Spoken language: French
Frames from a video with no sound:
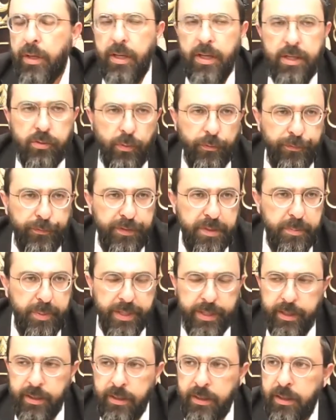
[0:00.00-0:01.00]
ils ont
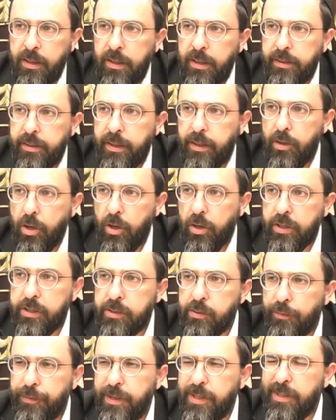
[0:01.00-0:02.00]
flippé, d'accord Ils
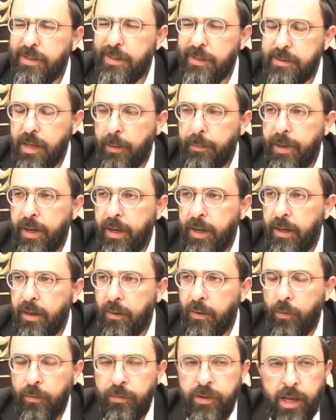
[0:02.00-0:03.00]
ont fait des armas,
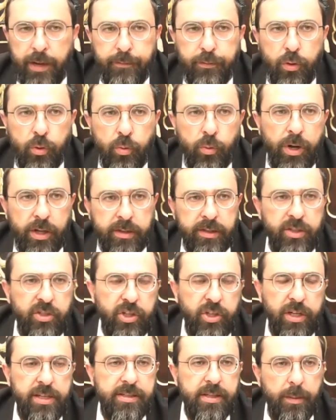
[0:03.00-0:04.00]
on arrive de loin,
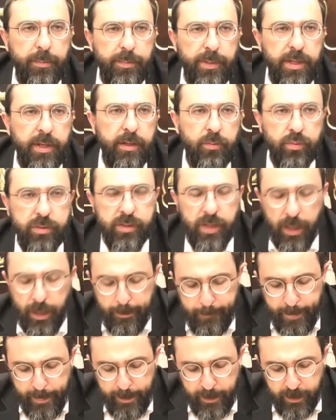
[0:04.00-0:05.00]
déchirer les habits et tout ça.
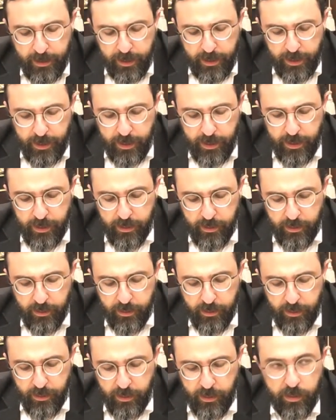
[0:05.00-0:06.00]
Et,
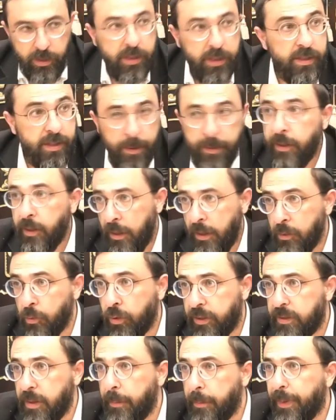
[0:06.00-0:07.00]
euh, donc,
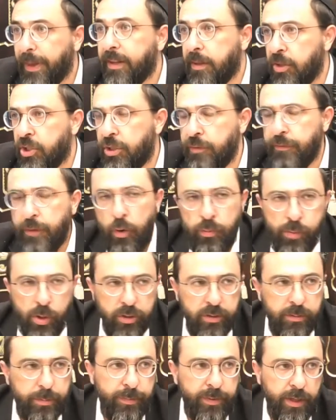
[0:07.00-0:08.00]
ce pas des Shiva Omot
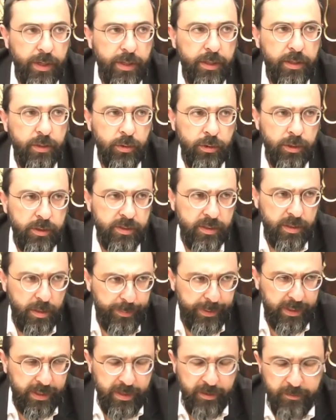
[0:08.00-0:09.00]
et ils n'étaient
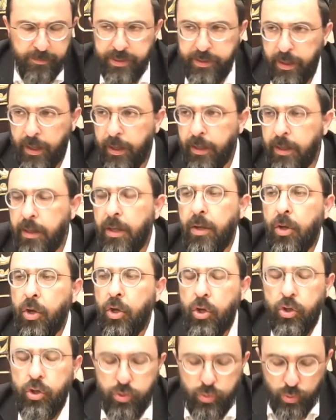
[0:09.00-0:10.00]
pas Chayamita.
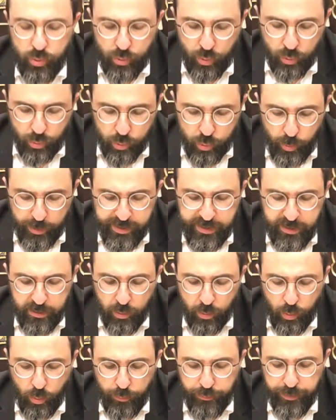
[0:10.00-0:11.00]
Ils se sont soi-disant
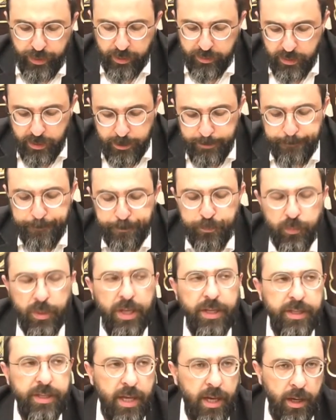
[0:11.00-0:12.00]
convertis.
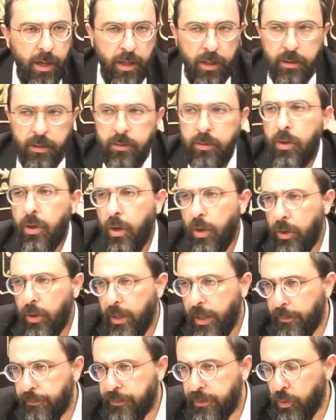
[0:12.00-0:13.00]
Il y a un,
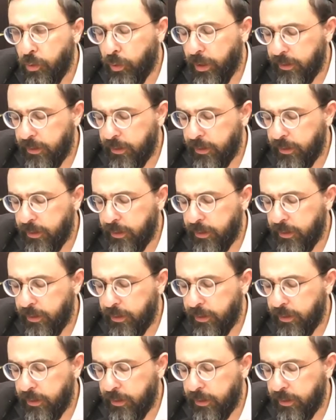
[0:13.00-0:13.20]
lave de